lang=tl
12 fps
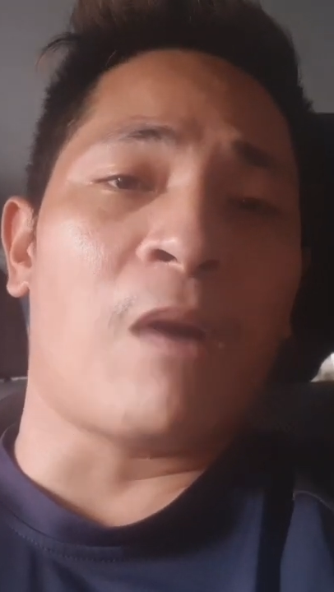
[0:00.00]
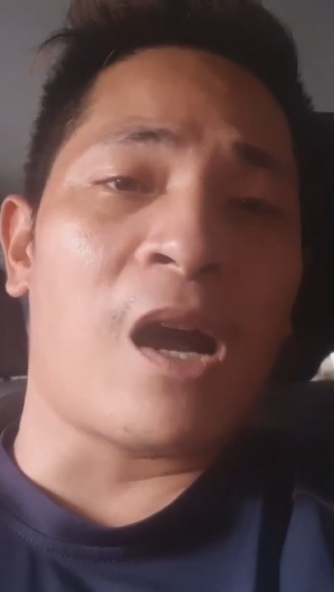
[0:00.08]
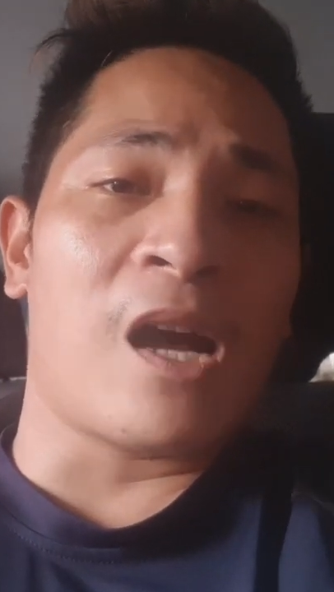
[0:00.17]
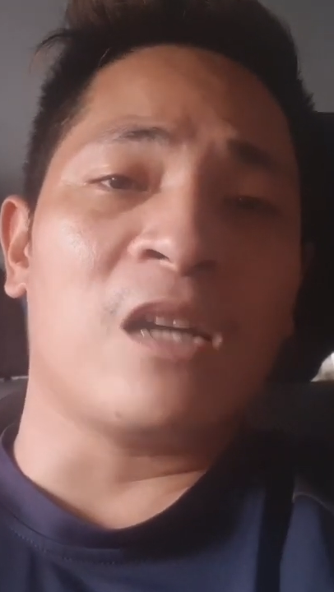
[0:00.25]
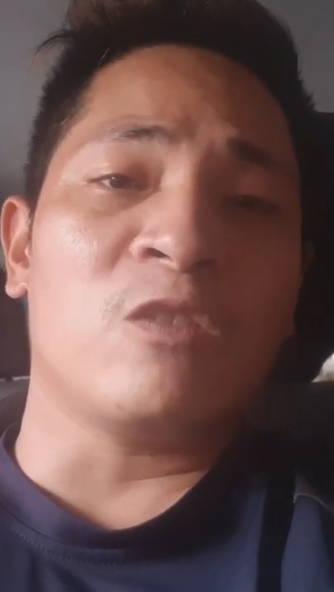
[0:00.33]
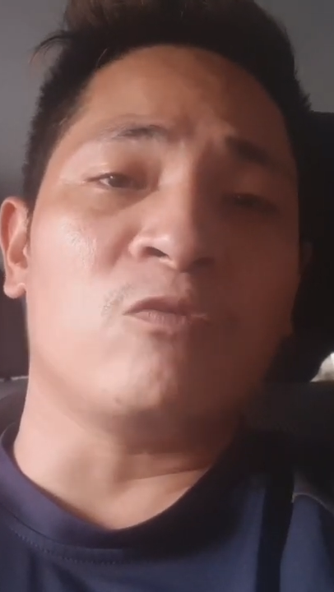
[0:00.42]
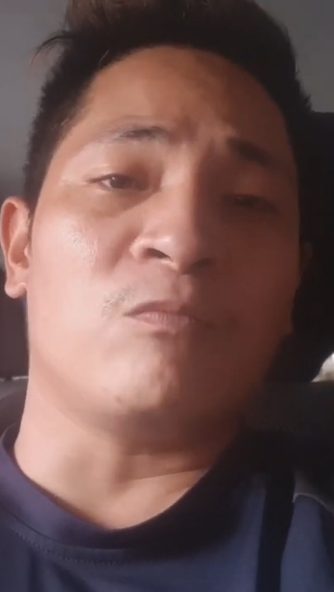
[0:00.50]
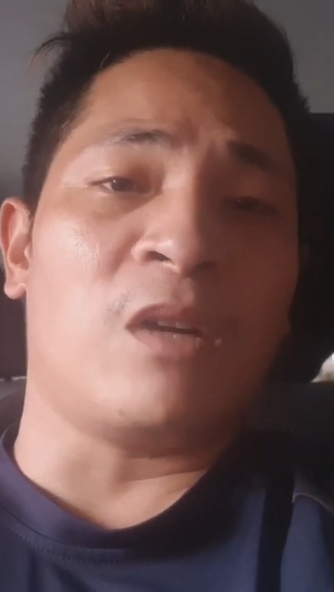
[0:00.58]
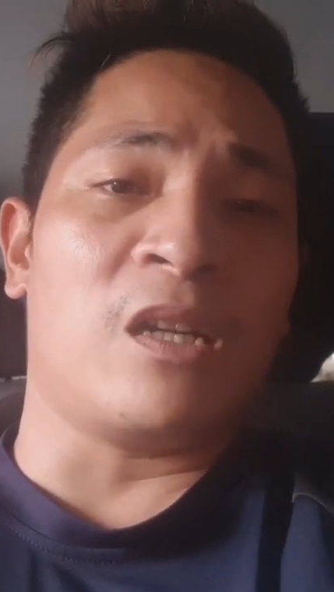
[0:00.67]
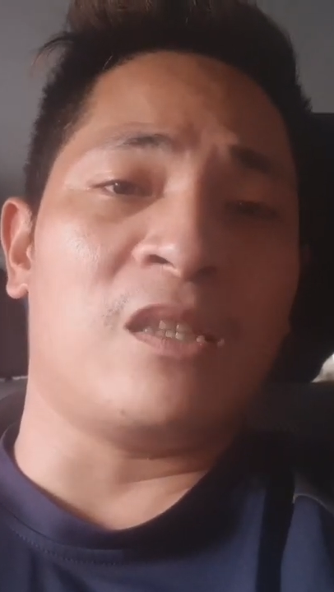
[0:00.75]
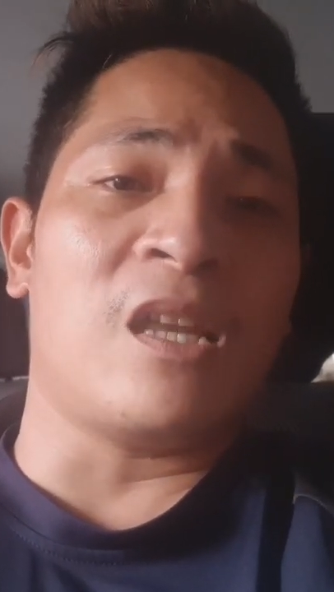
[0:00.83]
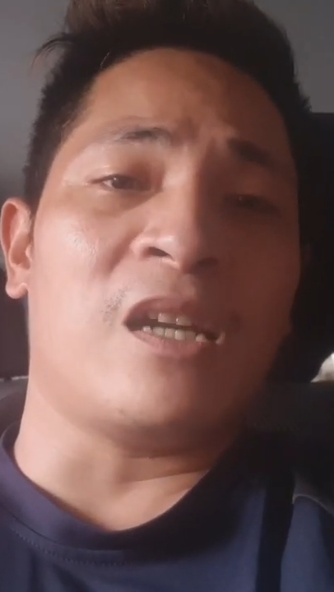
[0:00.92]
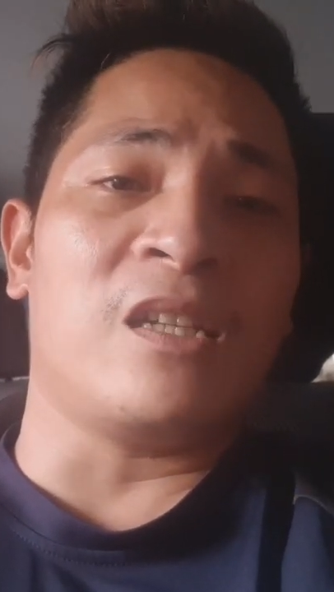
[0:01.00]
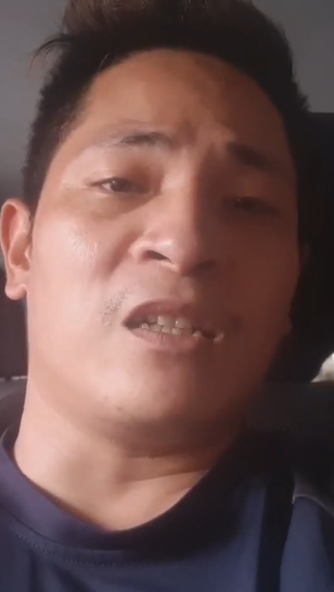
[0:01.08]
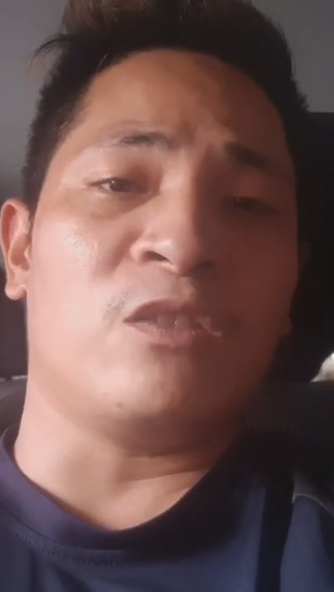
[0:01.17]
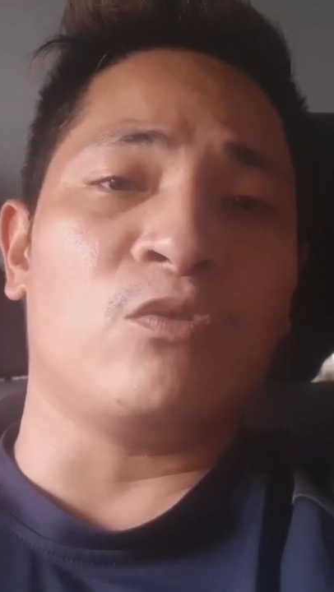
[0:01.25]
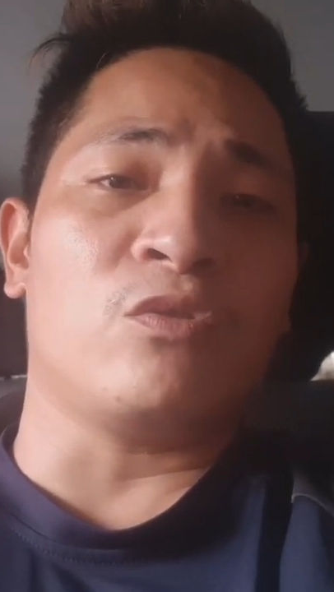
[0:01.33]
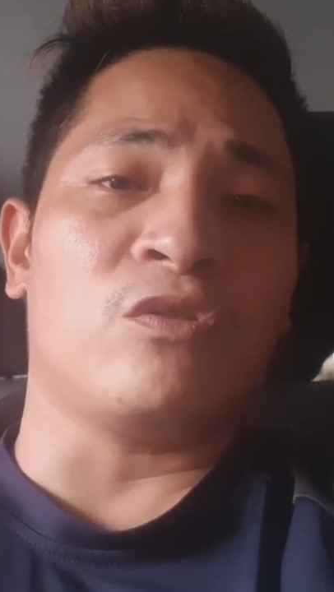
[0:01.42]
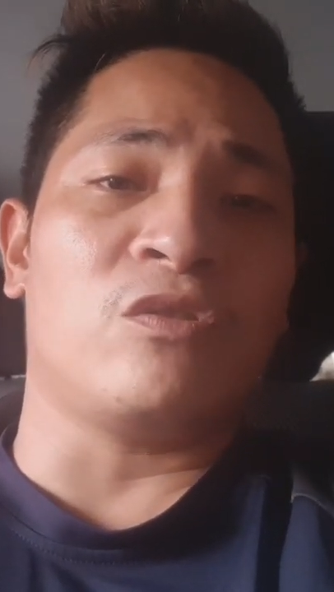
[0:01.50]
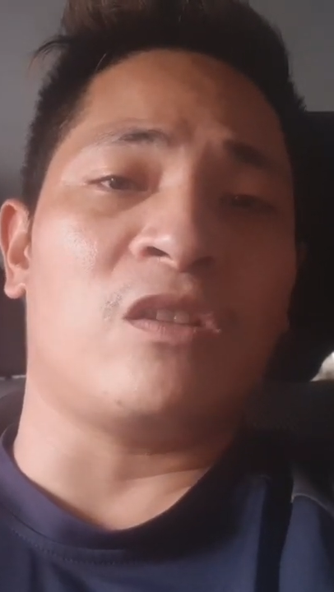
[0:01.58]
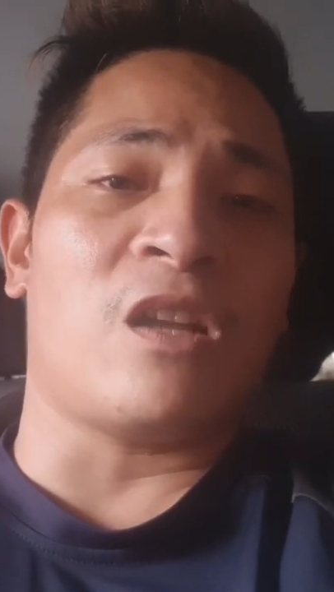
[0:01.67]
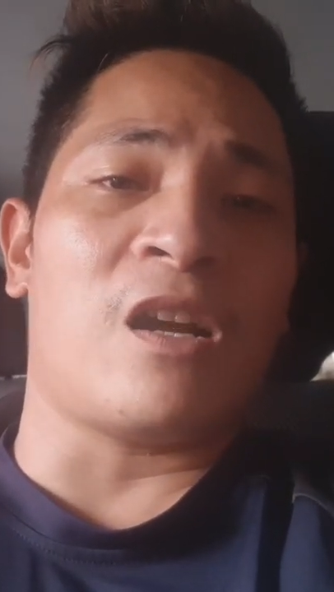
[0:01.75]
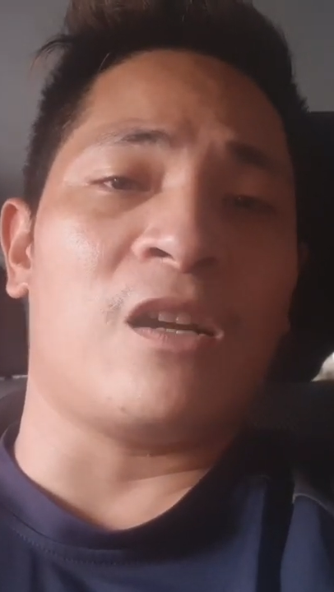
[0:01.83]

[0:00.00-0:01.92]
paano mag-diagnose